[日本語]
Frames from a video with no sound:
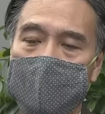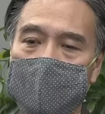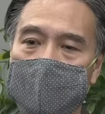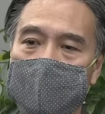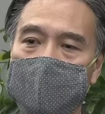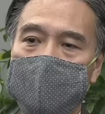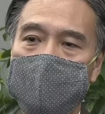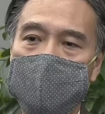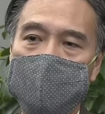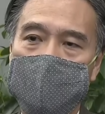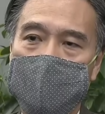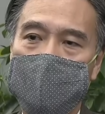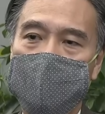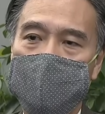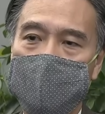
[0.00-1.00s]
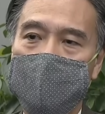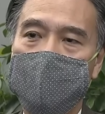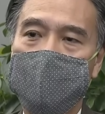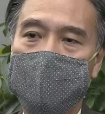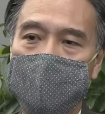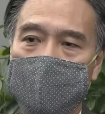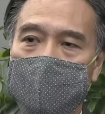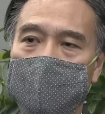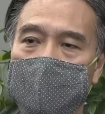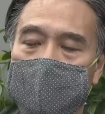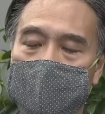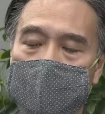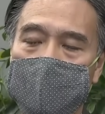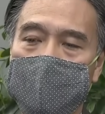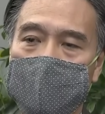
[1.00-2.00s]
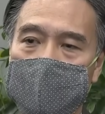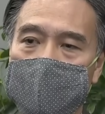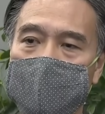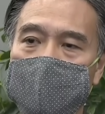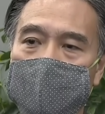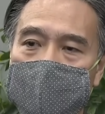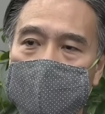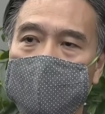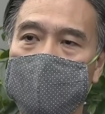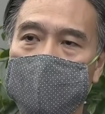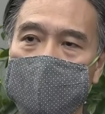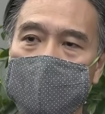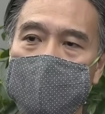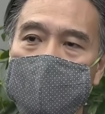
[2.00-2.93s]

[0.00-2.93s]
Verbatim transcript: 逆にむしろあの新型コロナ対策と